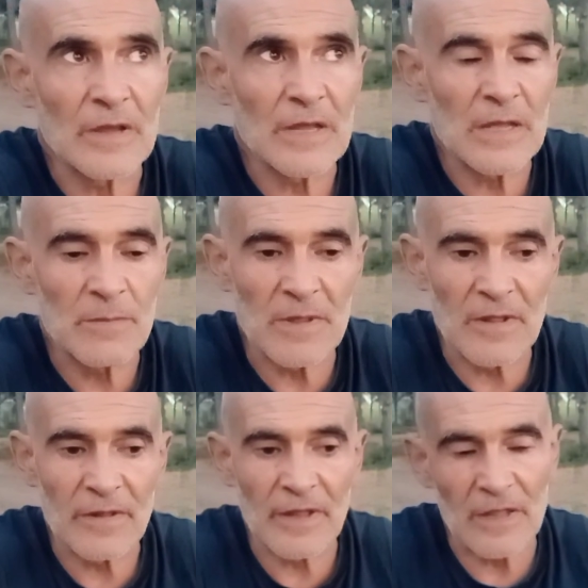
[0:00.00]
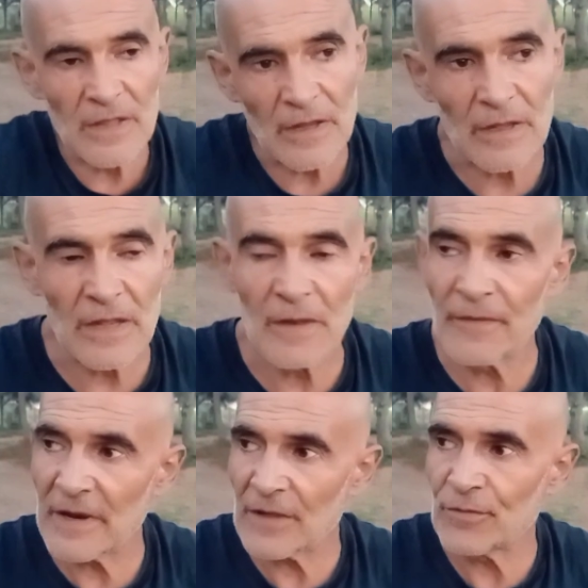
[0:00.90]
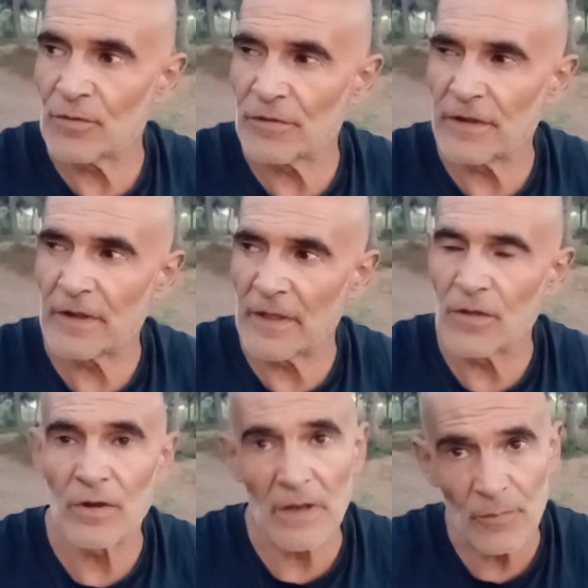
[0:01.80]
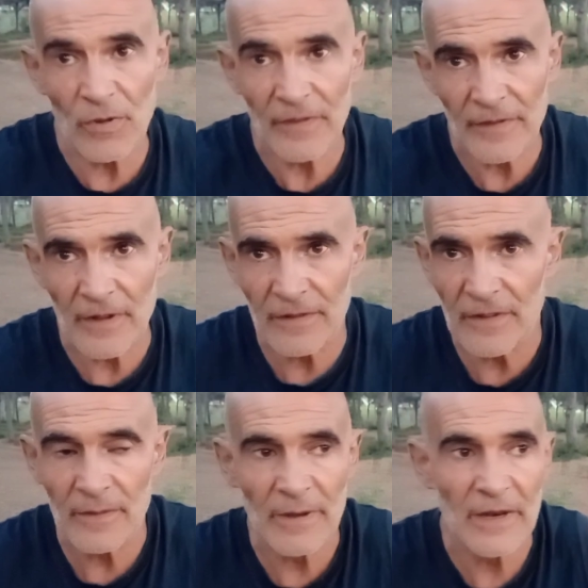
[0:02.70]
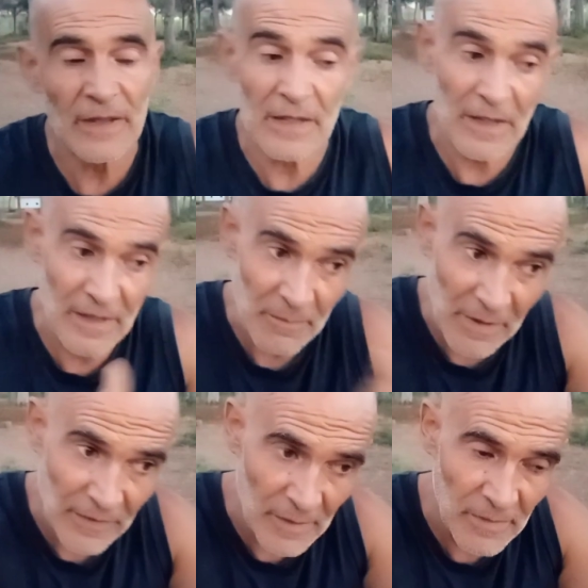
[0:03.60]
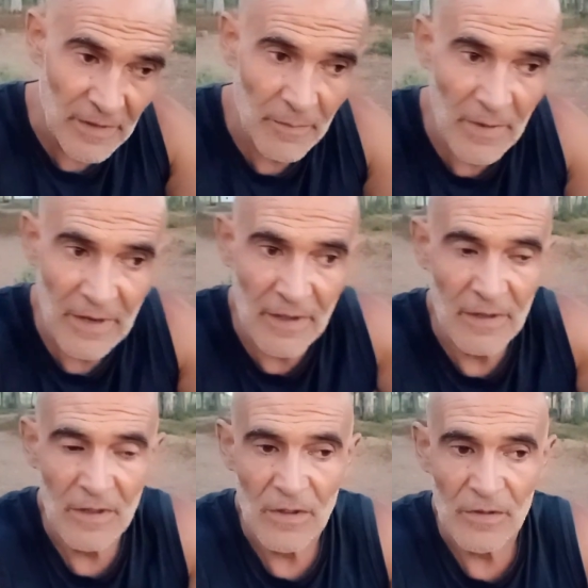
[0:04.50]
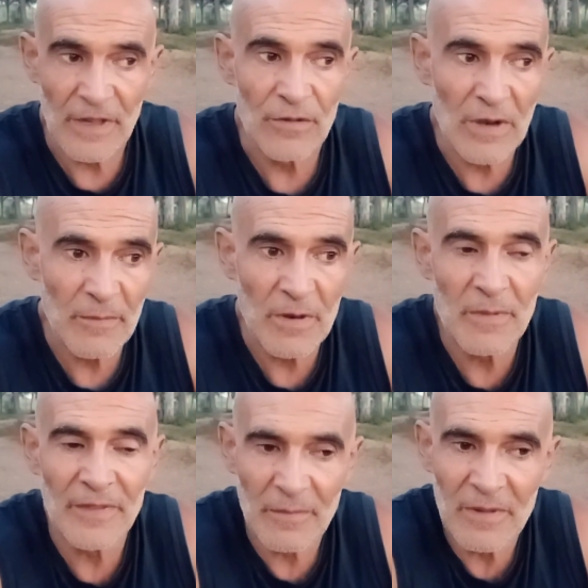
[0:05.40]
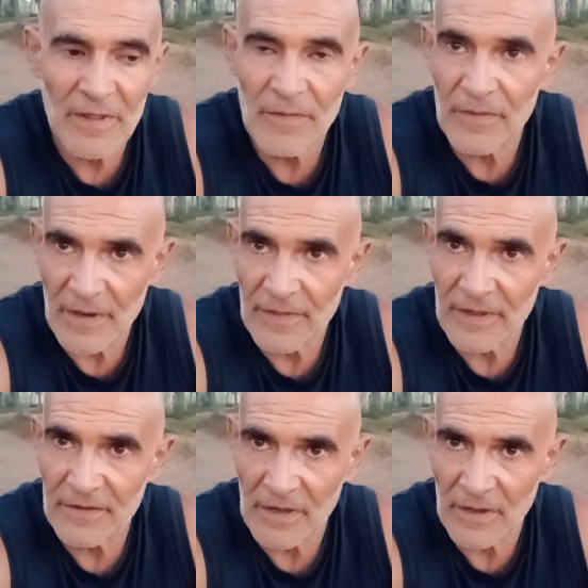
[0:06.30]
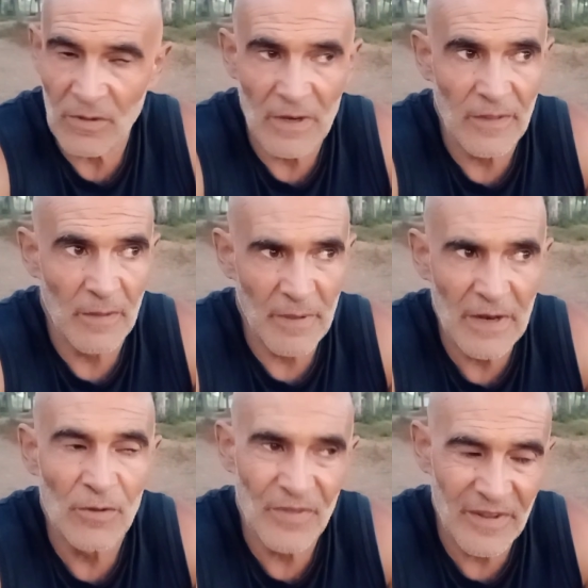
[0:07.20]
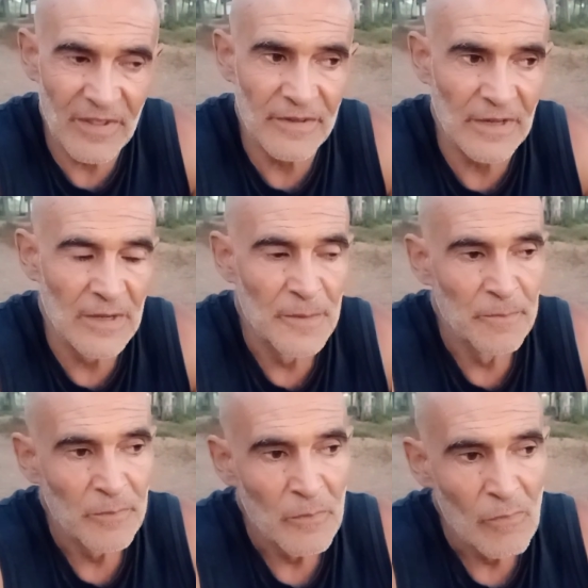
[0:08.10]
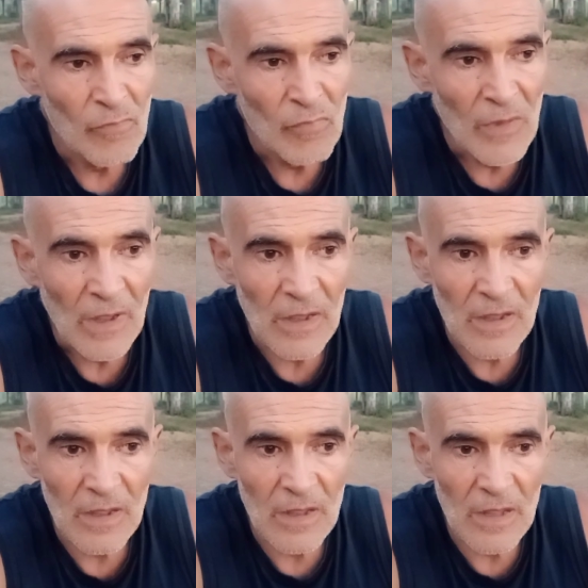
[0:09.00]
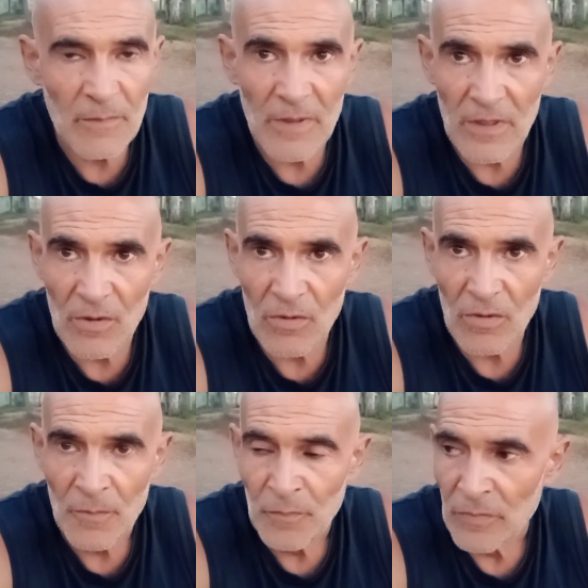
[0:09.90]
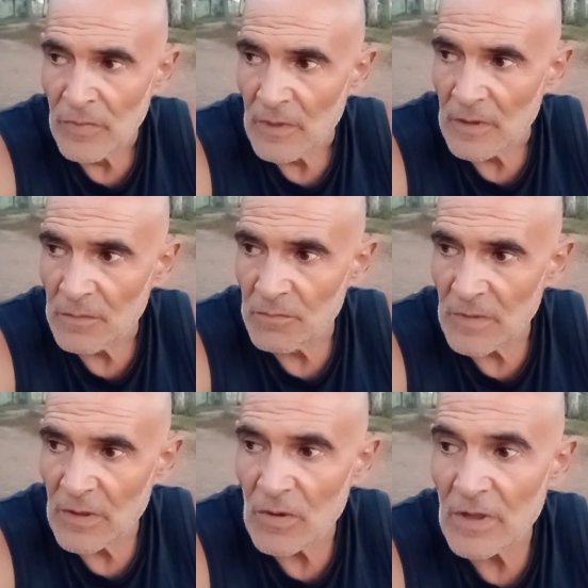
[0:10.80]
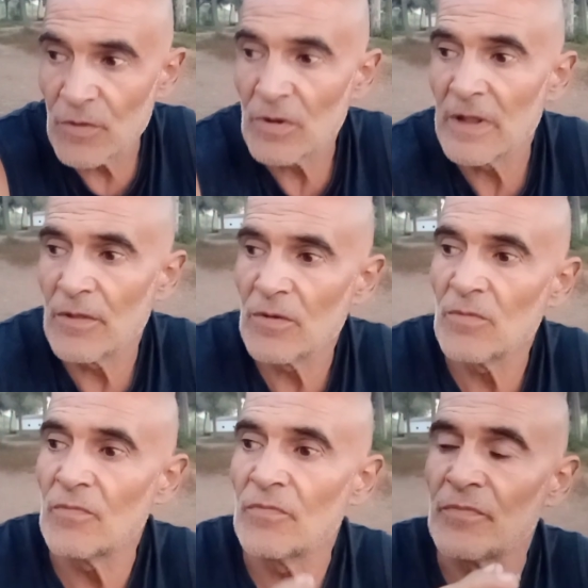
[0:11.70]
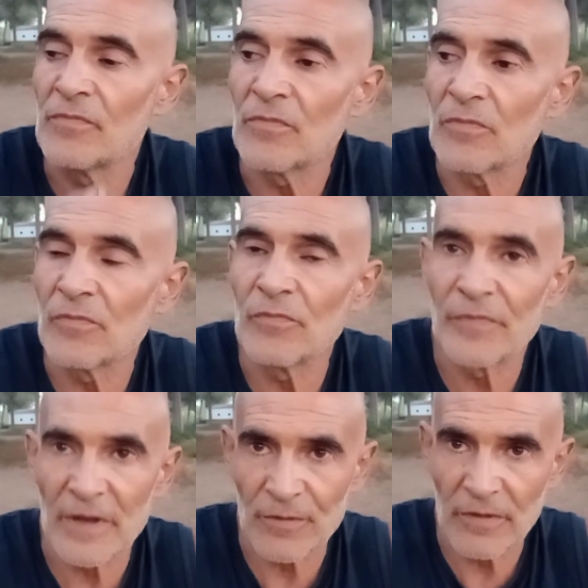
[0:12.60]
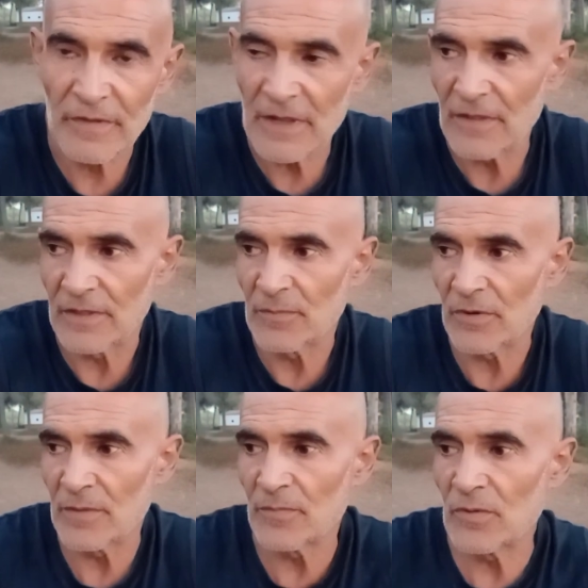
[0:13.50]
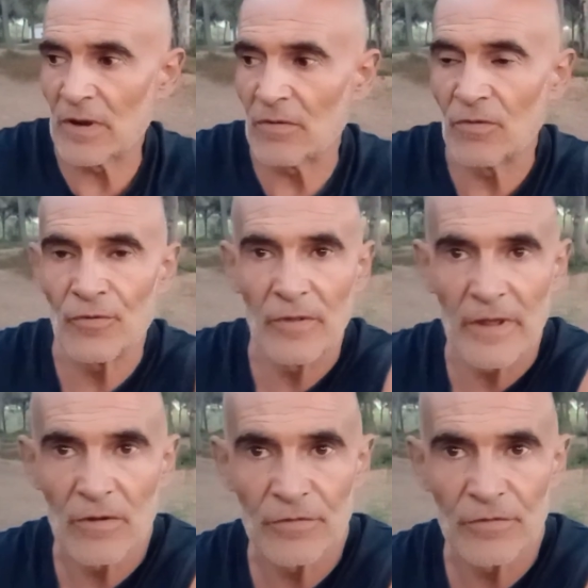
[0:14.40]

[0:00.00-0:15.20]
y me dice, y es que el trato, no sé si le dije yo, es que le puede tratar de distinta manera, es que ella me transmite pena. O sea, yo la miro y me transmite tristeza, creo que le dije pena, no tristeza. Y, me dijo, me dijo que yo le doy un, trato diferente. Por ejemplo, a los otros dejo